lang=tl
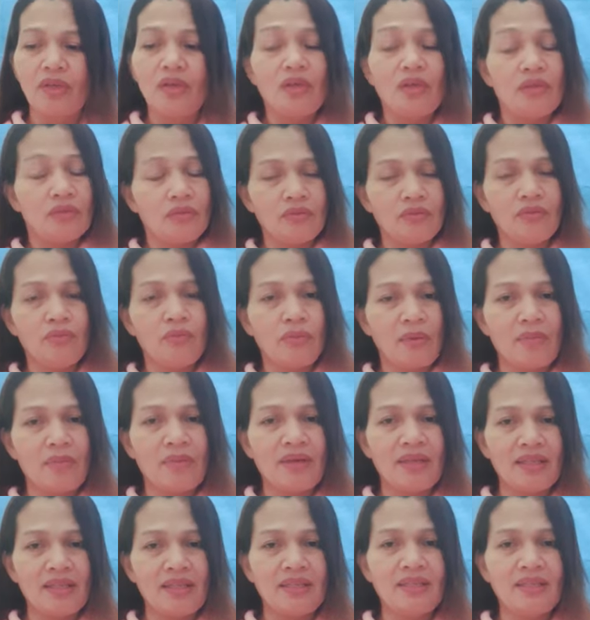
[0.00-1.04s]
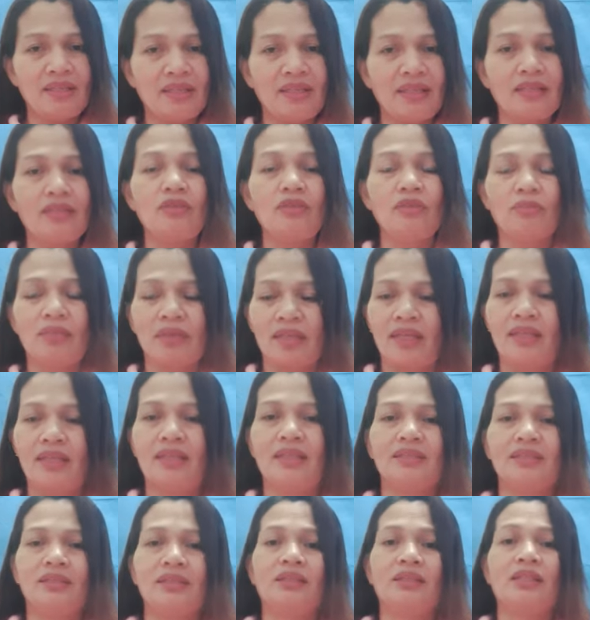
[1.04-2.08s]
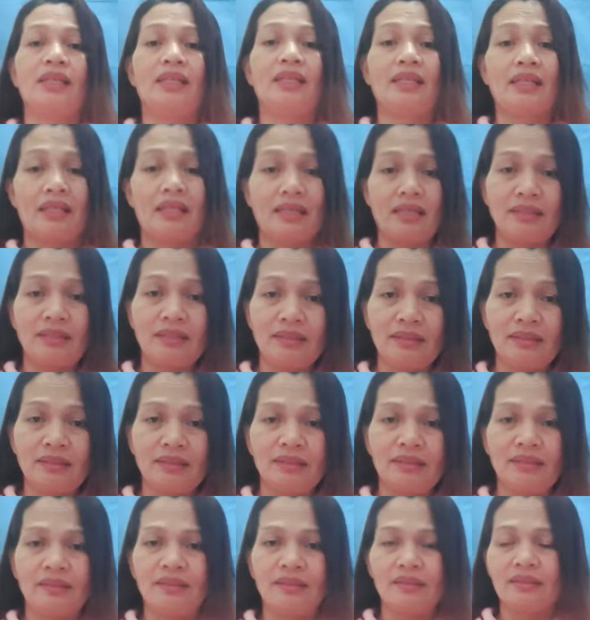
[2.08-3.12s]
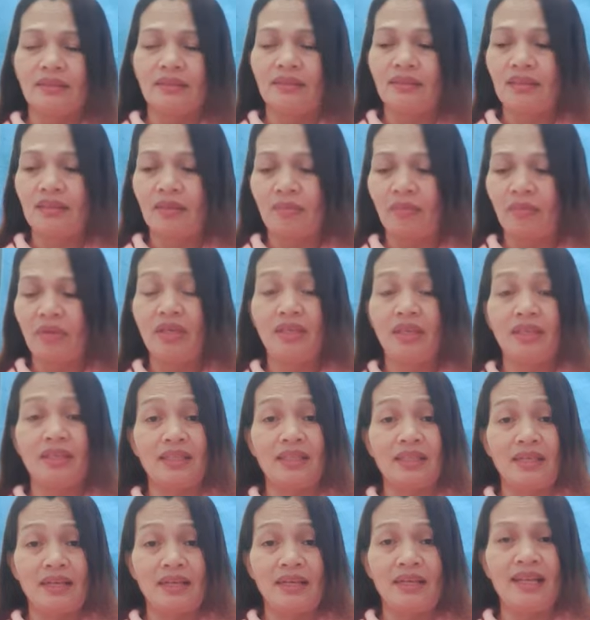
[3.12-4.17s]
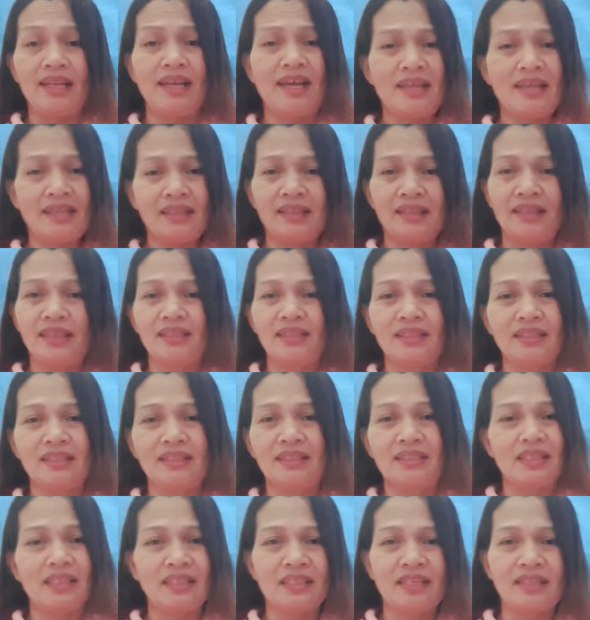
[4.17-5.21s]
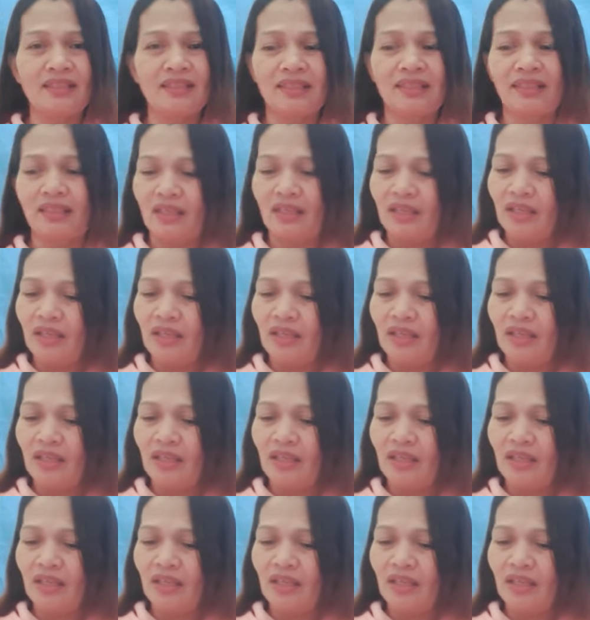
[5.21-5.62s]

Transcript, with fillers: noon pa man ay dumaranas na sila ng kapighatian, lahat-lahat ng nadanasan.